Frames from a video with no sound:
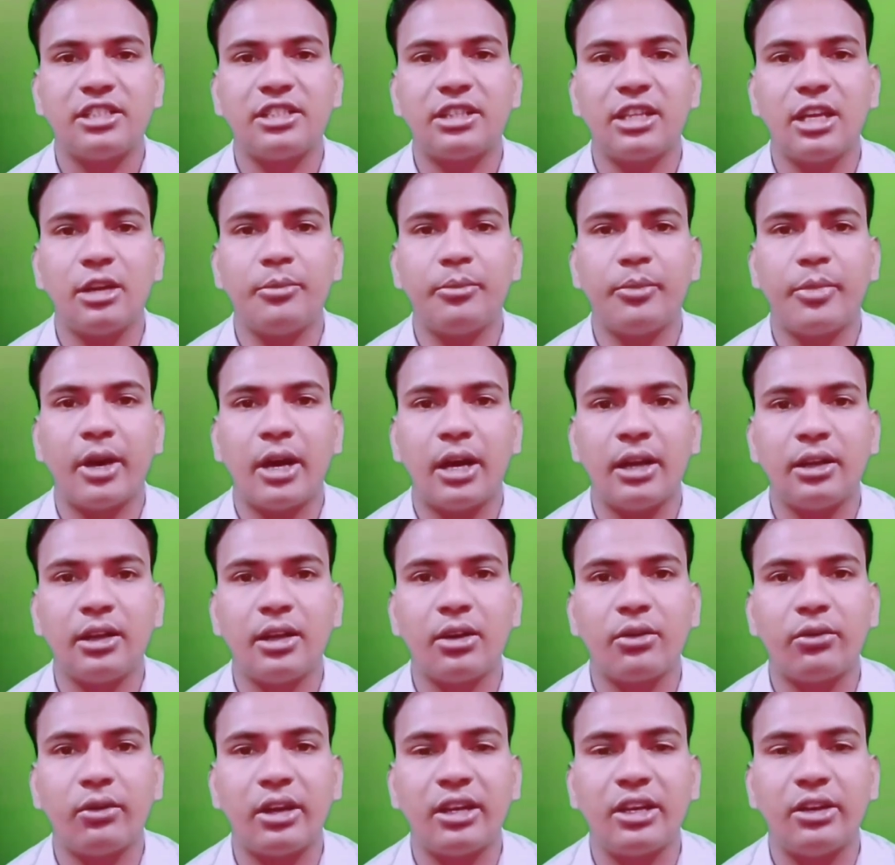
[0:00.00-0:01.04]

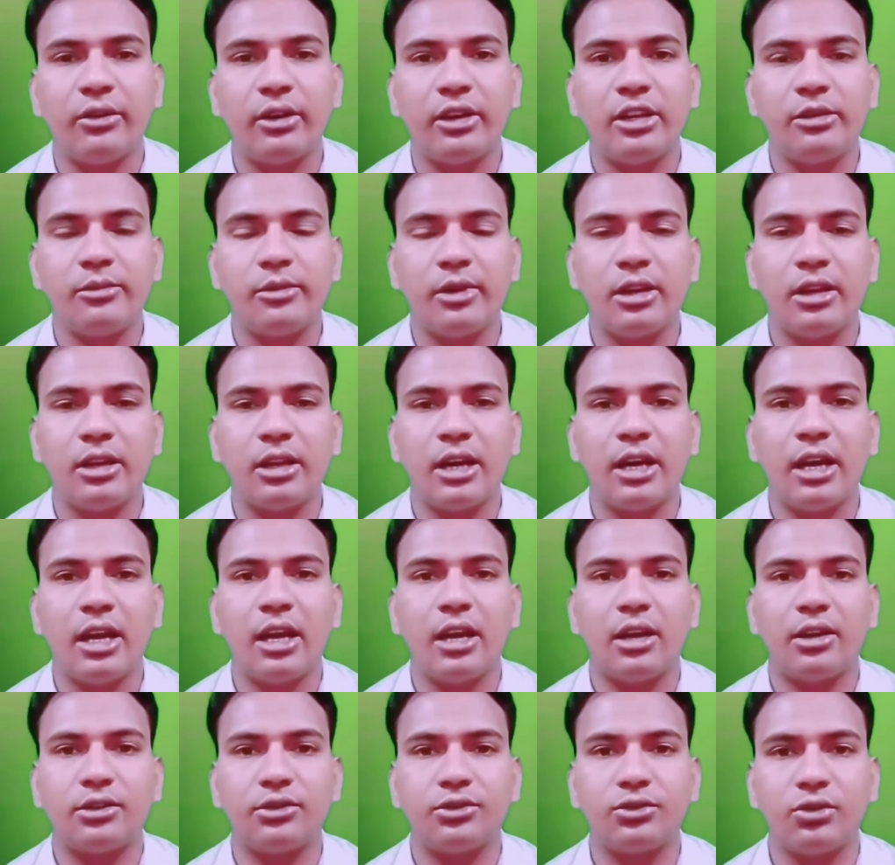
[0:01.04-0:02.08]
स्तनपान करवाने वाली महिला
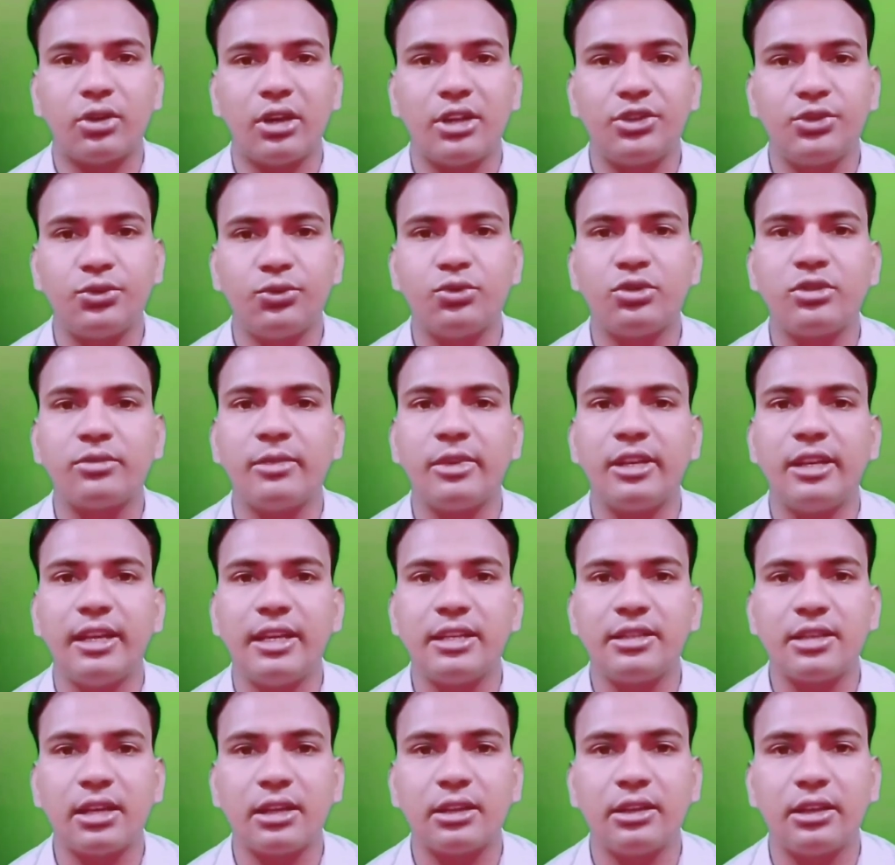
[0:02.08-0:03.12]
जो है यूज़ में
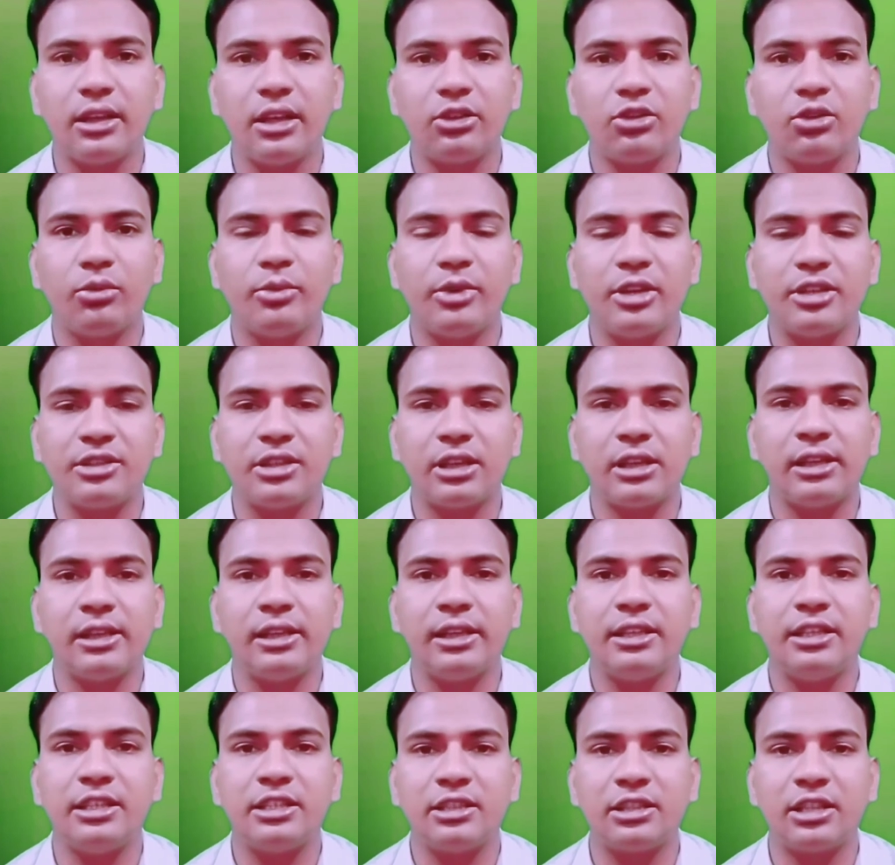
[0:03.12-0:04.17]
ले सकती हैं तो
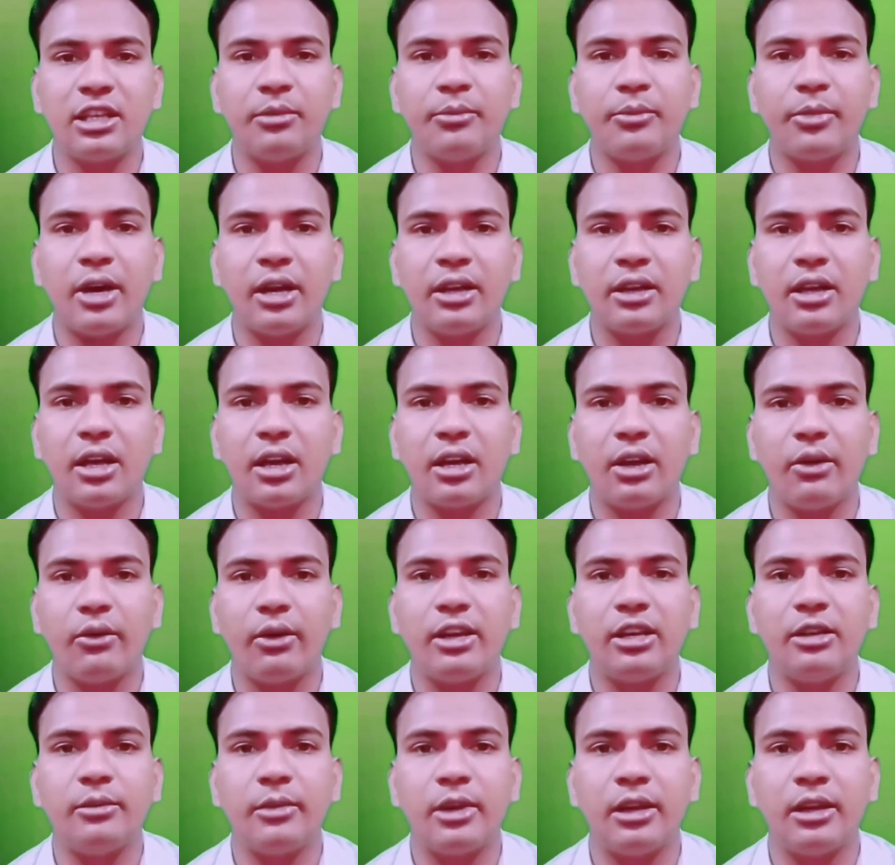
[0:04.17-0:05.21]
बेसिकली स्तनपान करने
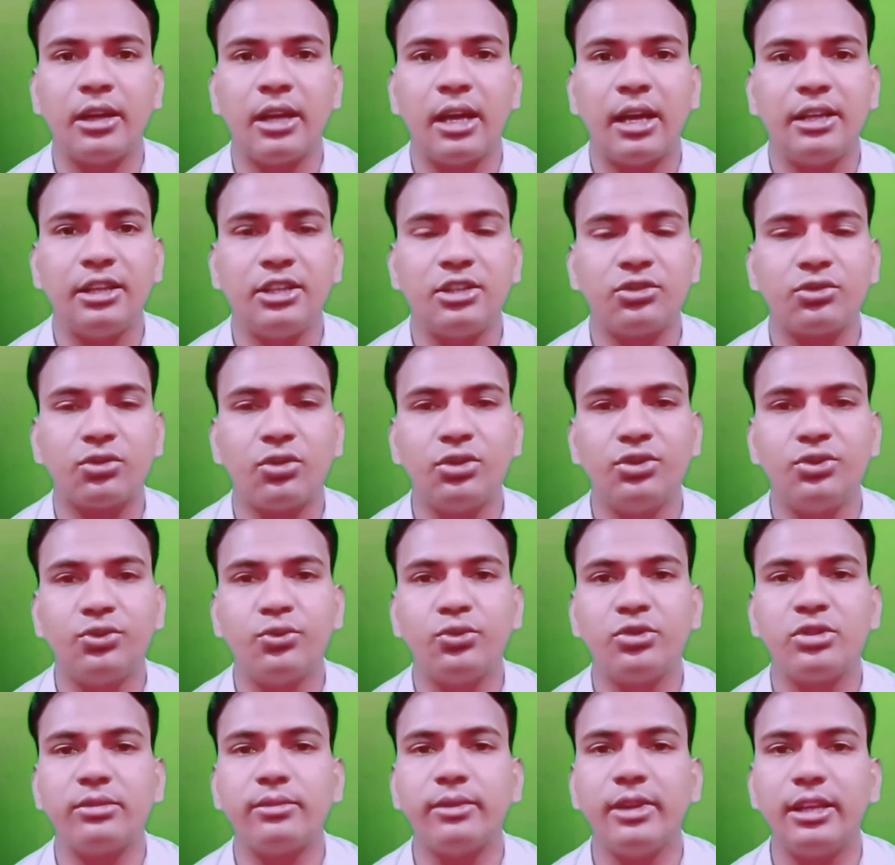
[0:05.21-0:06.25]
वाली महिलाएं इसको
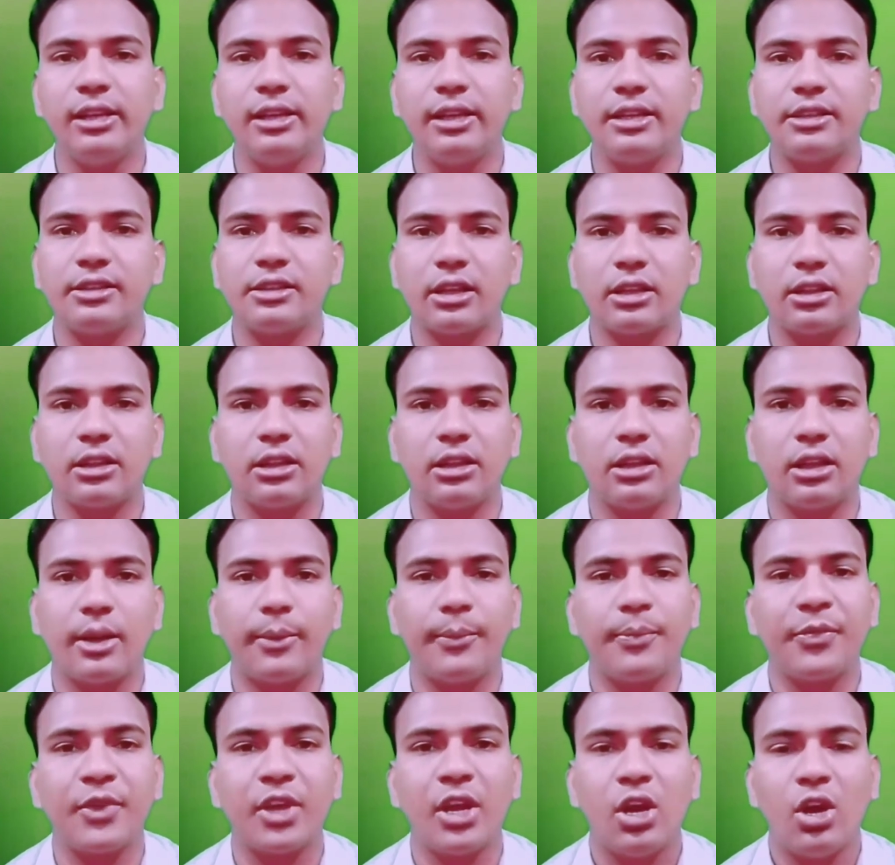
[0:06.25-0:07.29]
यूज़ में ले सकती
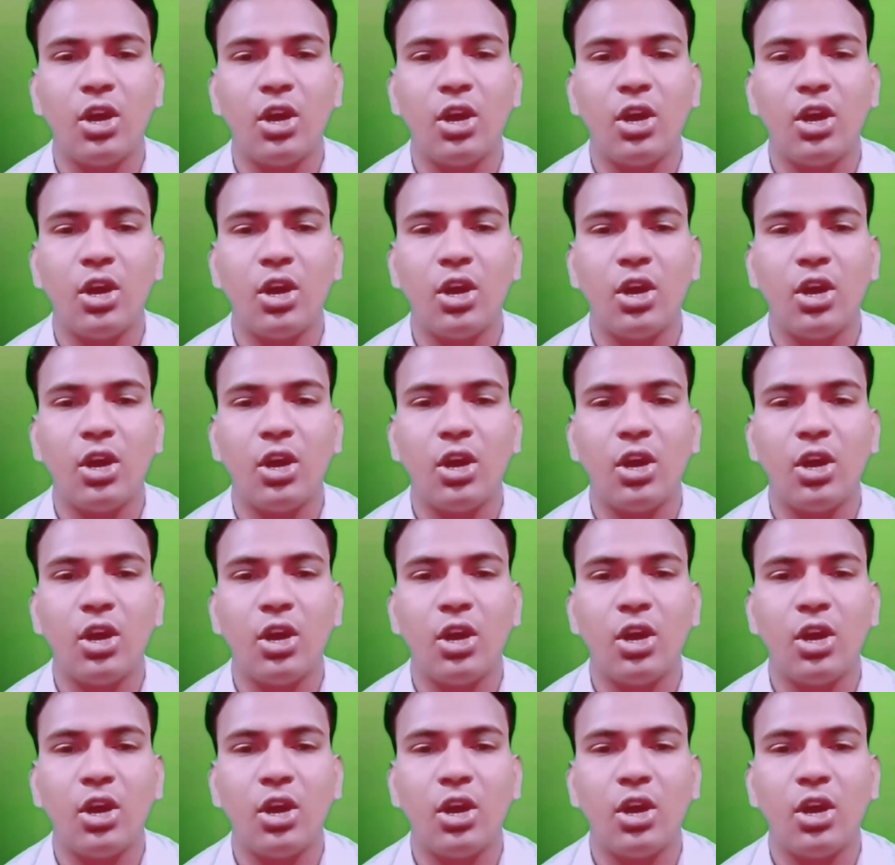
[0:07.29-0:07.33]
हैं